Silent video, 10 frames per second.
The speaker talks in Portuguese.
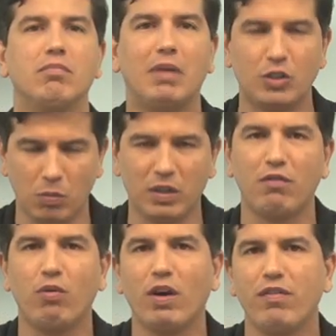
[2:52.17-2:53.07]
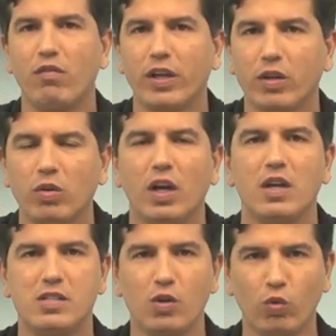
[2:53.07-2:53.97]
Mas o Botafogo é favorito,
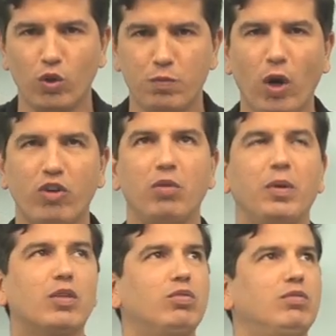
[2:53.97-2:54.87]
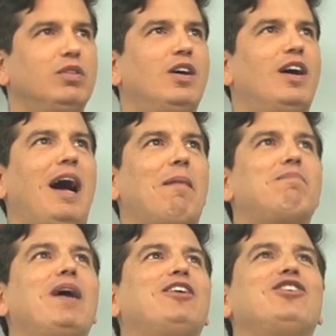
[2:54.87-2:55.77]
segundo o Esporte Mito. A
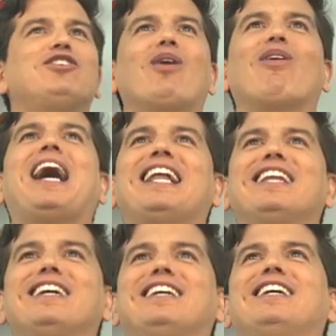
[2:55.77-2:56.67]
besta enjaulada,